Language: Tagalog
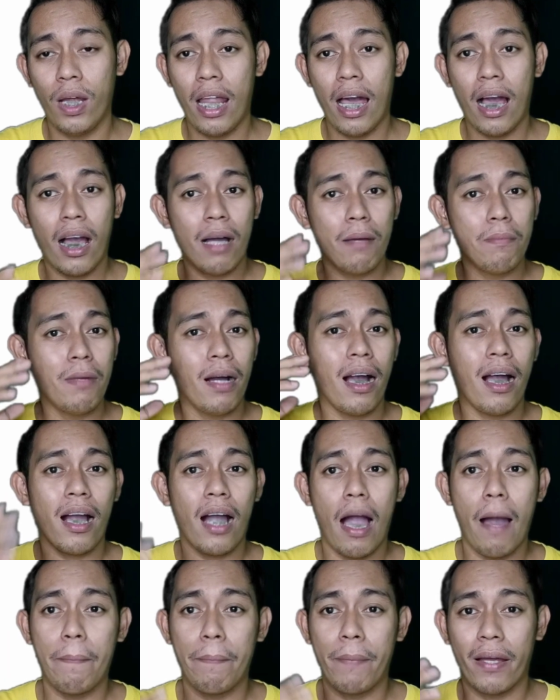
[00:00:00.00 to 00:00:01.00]
wala kang mga
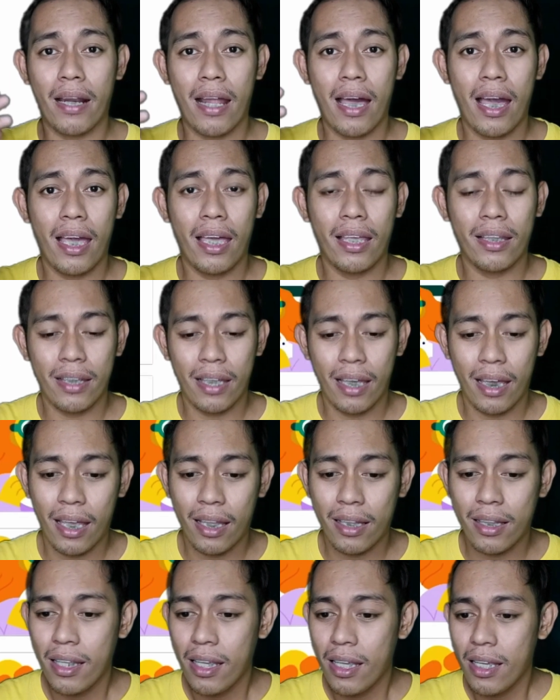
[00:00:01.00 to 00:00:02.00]

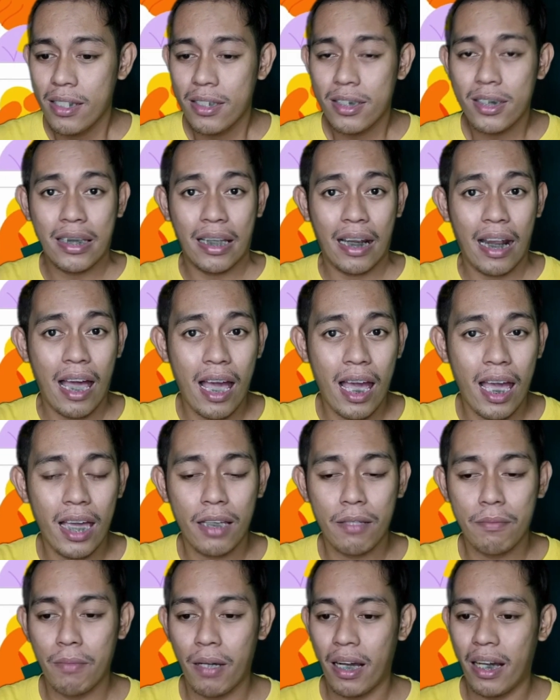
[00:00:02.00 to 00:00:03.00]
copyrighted
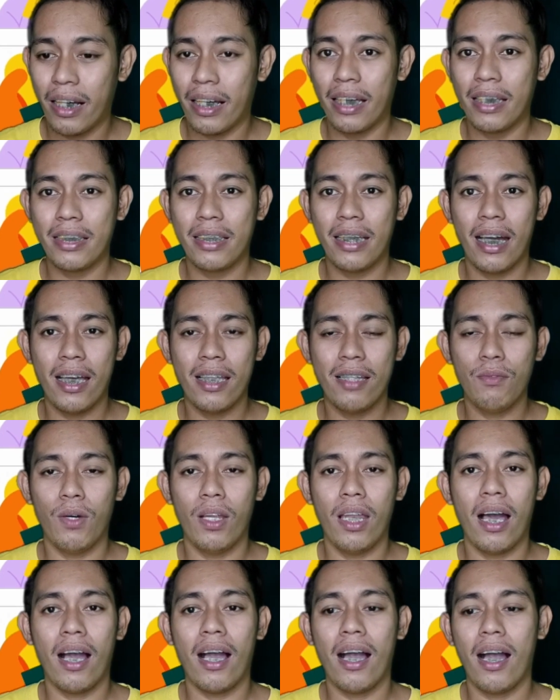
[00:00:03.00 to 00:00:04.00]
strike, mga ganyan,
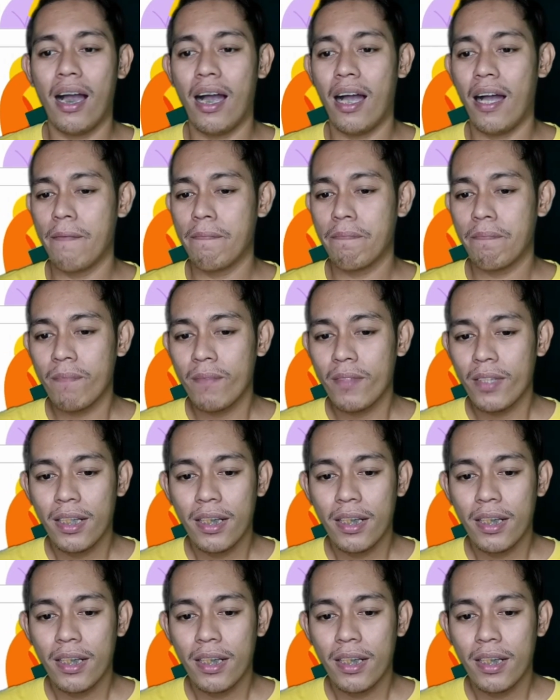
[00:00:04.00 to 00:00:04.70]
wala kang